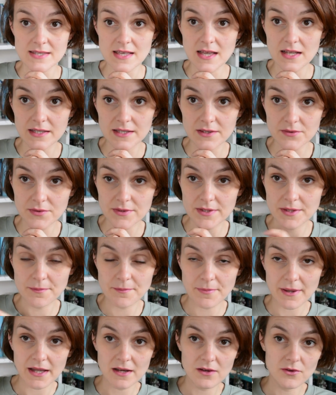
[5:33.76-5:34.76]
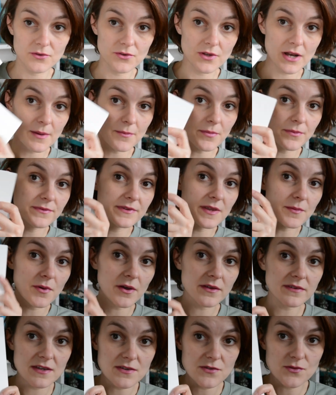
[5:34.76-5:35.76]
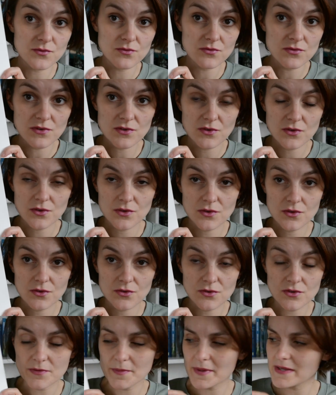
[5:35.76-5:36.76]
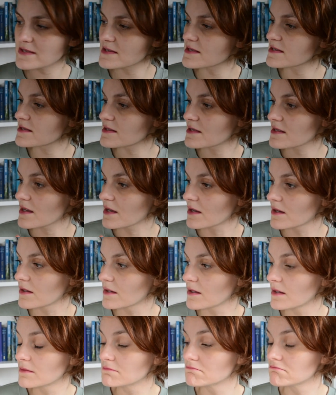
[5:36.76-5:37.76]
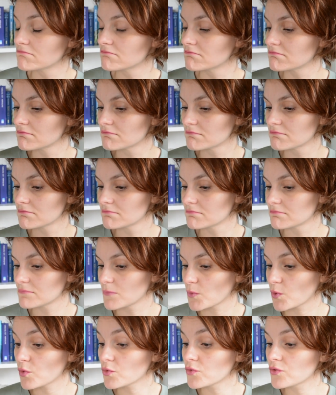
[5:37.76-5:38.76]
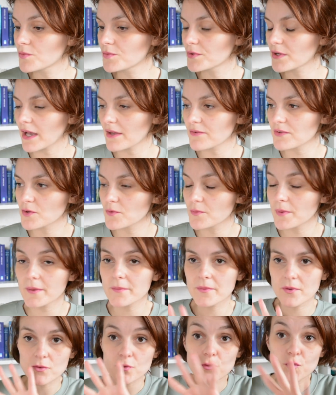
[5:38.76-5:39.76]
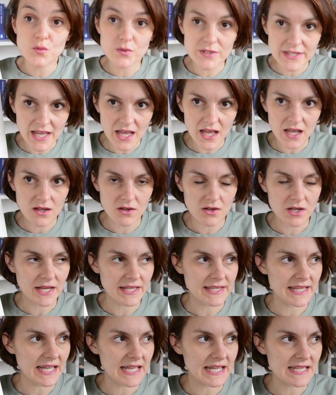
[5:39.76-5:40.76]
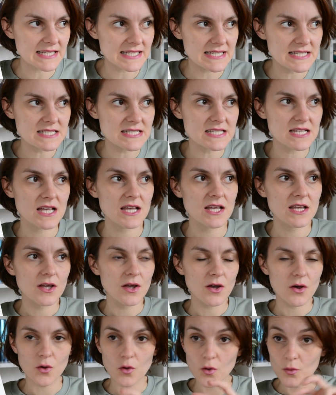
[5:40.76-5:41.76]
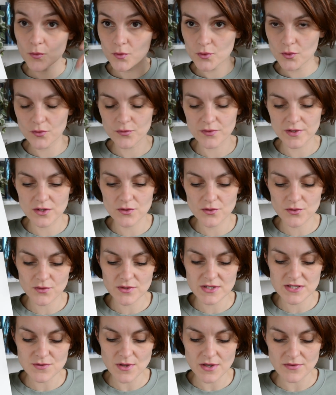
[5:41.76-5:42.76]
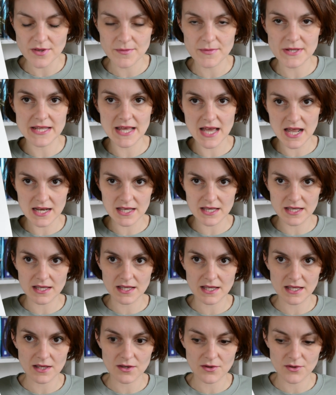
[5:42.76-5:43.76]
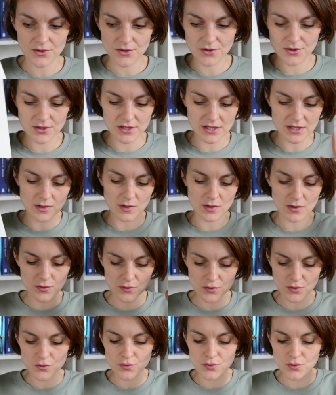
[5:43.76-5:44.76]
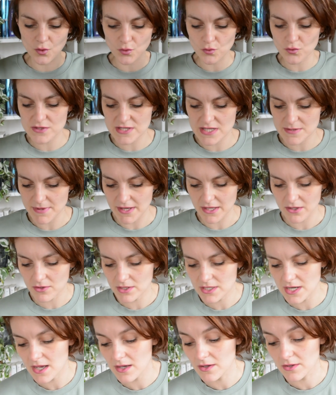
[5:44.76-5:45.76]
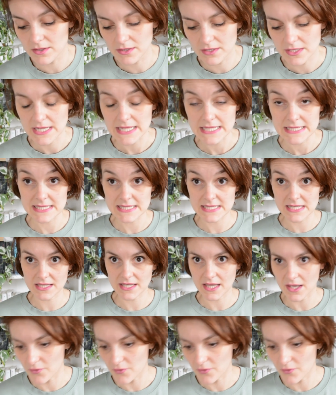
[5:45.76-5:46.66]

C'est un livre qui parle de la déportation. je sais pas si c'est autobiographique ou pas, mais en tout cas, la narratrice remonte le fil de son histoire familiale et, euh, surtout dans toute cette période-là euh, des années